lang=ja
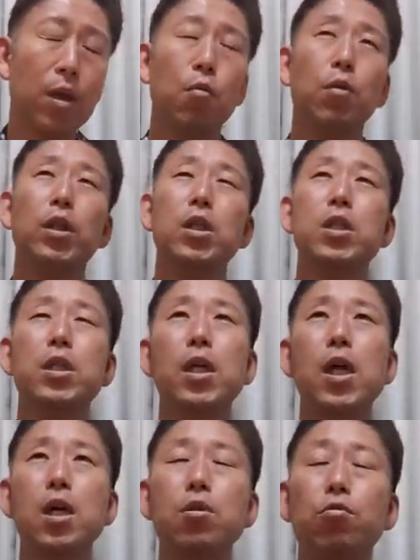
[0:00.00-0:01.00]
私
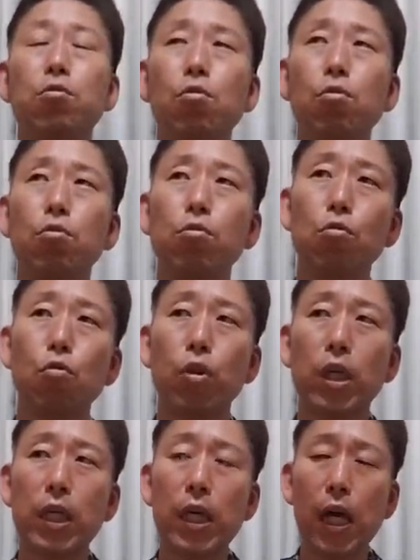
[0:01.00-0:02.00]
が SixTONES を聴
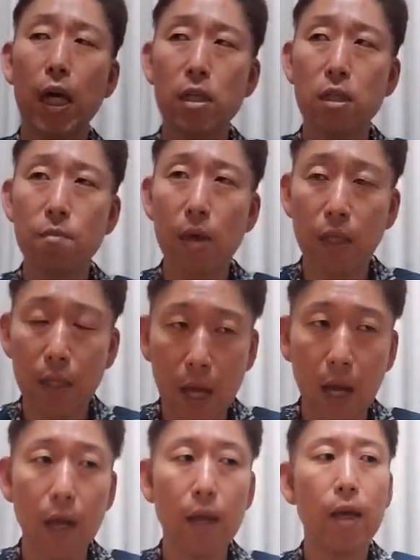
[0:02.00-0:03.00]
き始め
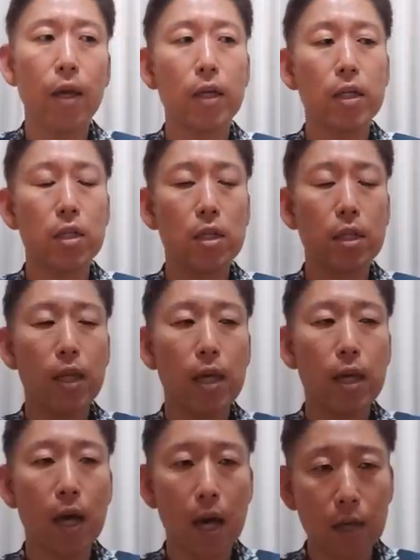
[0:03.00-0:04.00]
た1
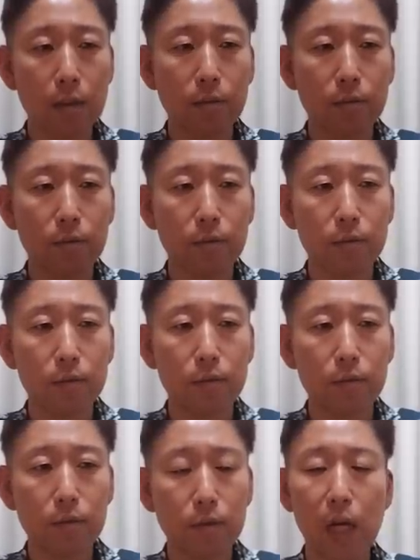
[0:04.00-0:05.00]
年半
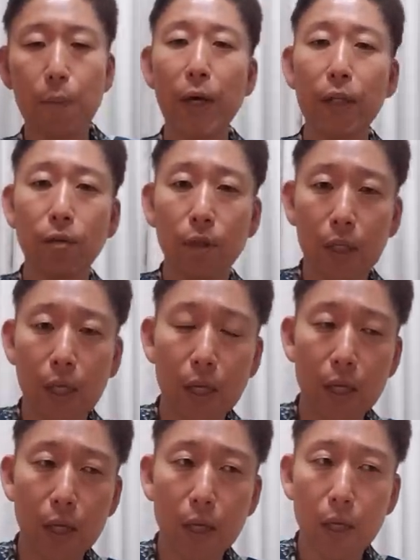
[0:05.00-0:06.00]
ぐらい前ですかね
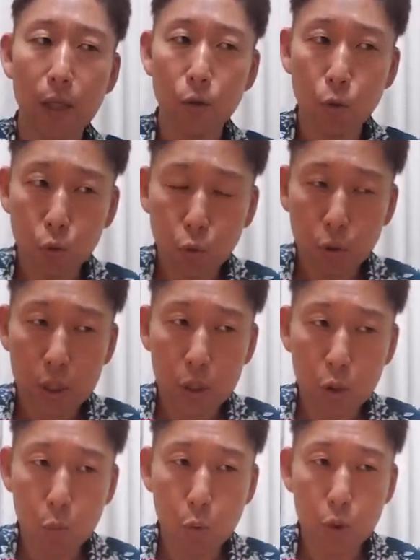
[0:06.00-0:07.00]
の時
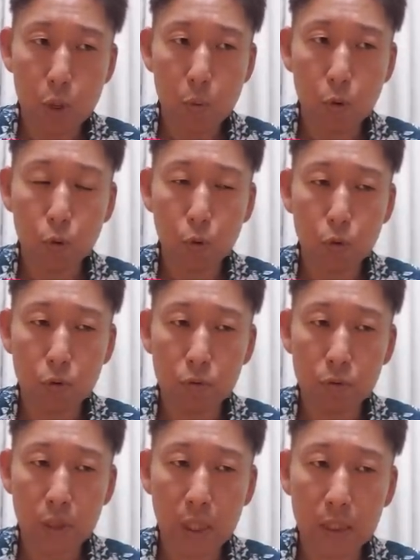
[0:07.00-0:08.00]
の森本
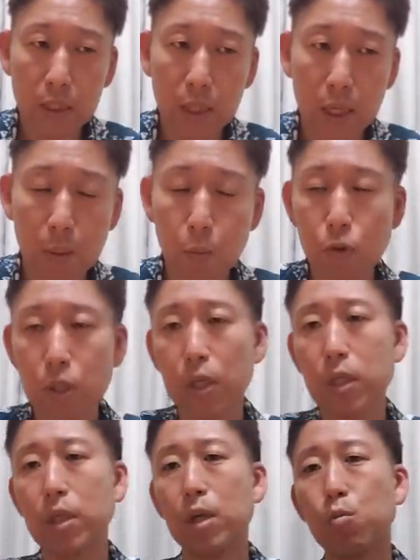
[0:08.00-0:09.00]
君だったらもし
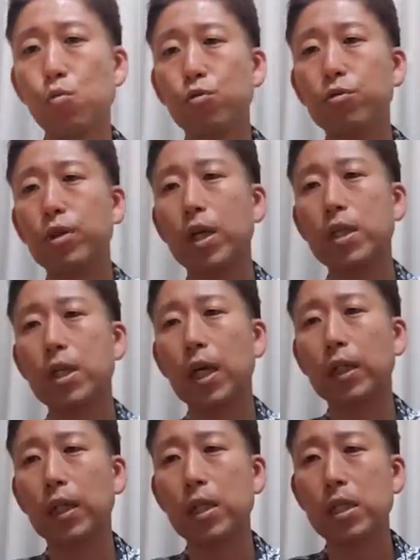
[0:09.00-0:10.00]
かしたら難し
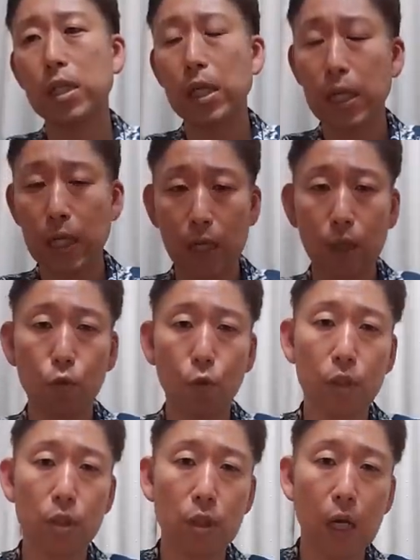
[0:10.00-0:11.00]
かったんじゃないかなと
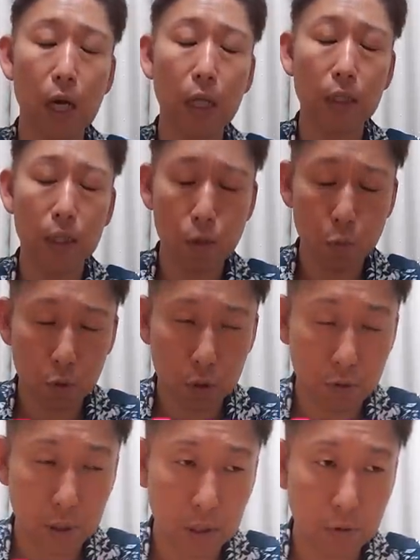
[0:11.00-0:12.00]
私が勝手に思っ
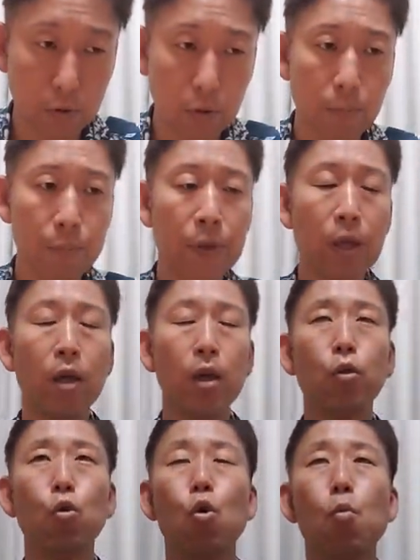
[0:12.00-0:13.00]
てるだけですよ。
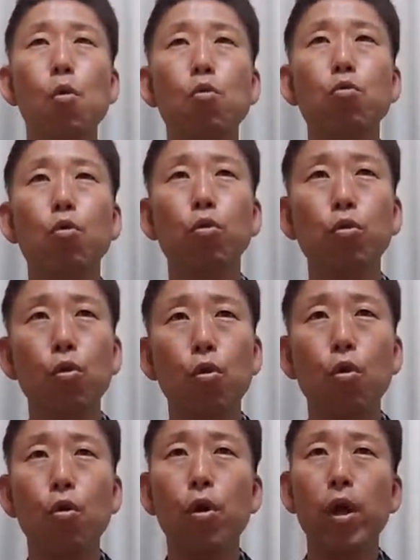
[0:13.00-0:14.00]
と思うほ
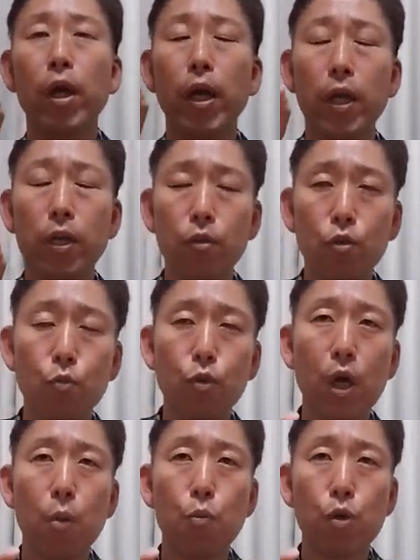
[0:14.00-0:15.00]
ど、えリズム
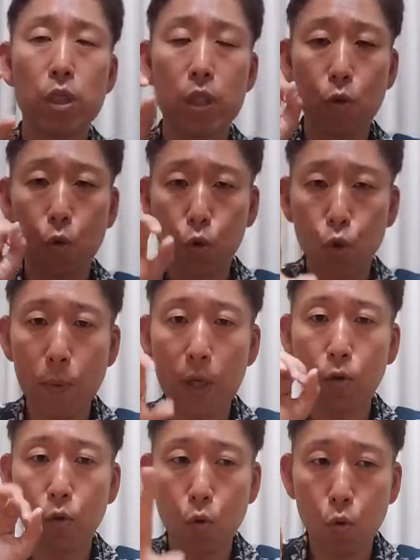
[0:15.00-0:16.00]
感もいいし言
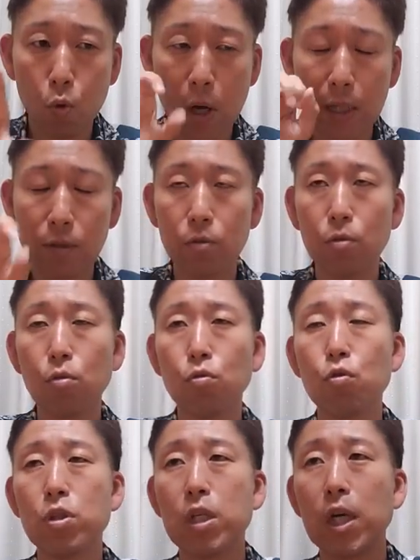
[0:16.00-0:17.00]
葉のこう発音
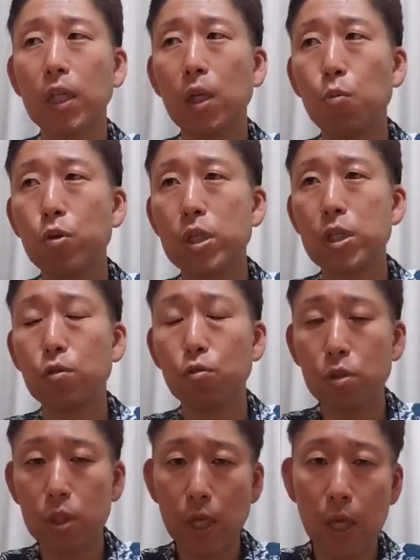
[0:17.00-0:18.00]
の仕方もいいしそ
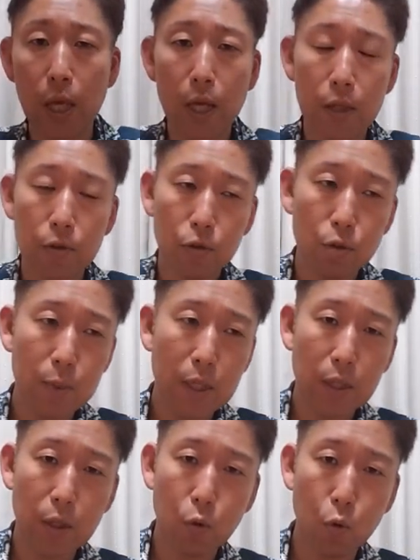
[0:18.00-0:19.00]
して
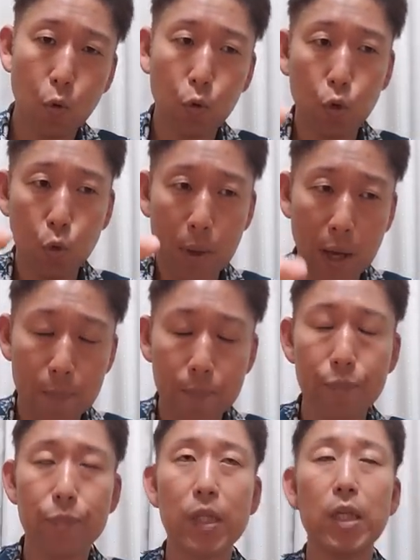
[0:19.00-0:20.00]
全ての言葉
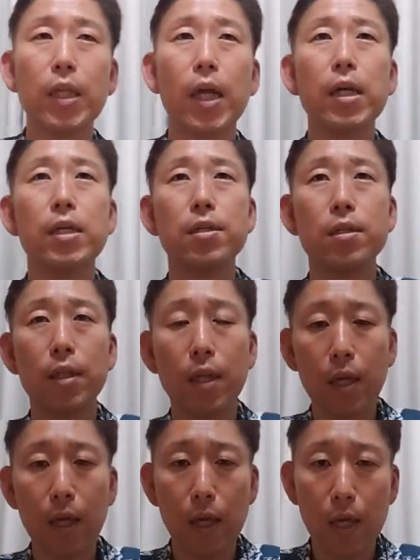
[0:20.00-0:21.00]
に対し
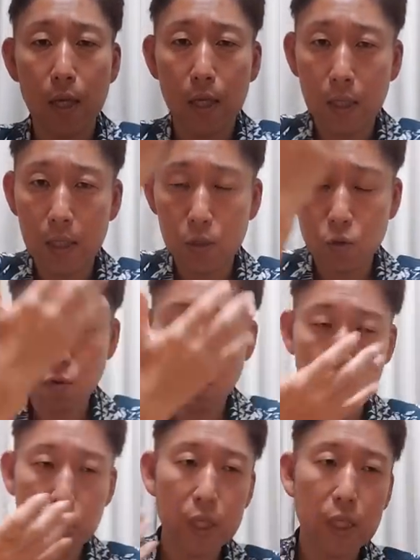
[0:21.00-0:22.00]
て非
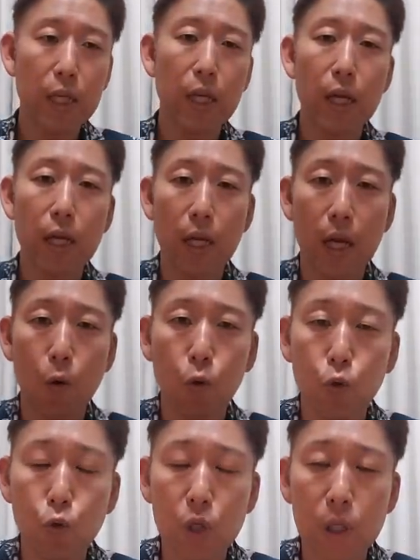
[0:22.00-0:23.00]
常に綺麗な
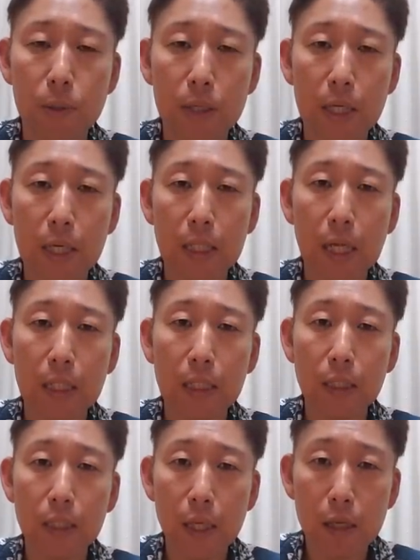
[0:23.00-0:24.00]
音の響きが鳴っ
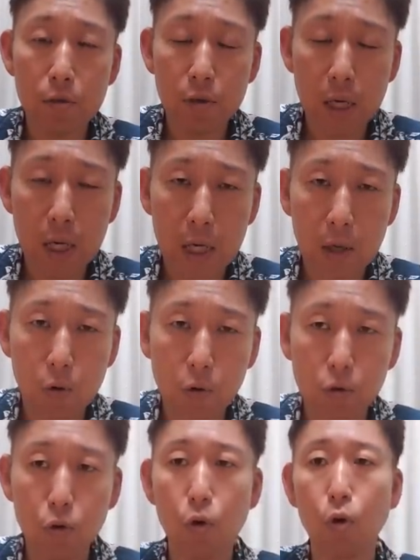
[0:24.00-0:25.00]
ているからこ
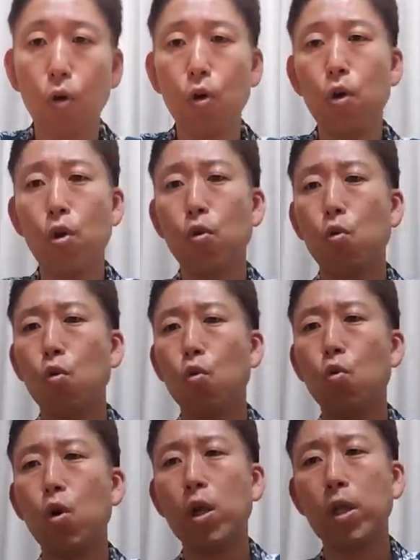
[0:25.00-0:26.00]
そこ
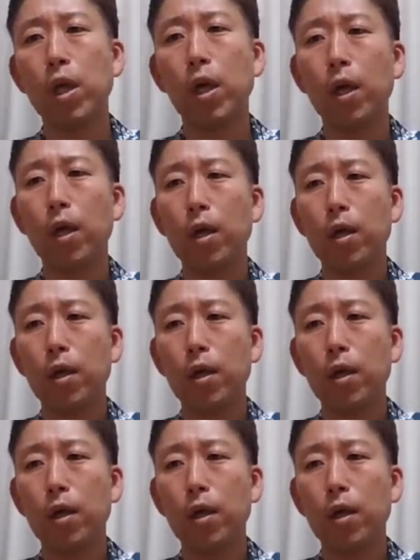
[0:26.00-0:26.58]
こはね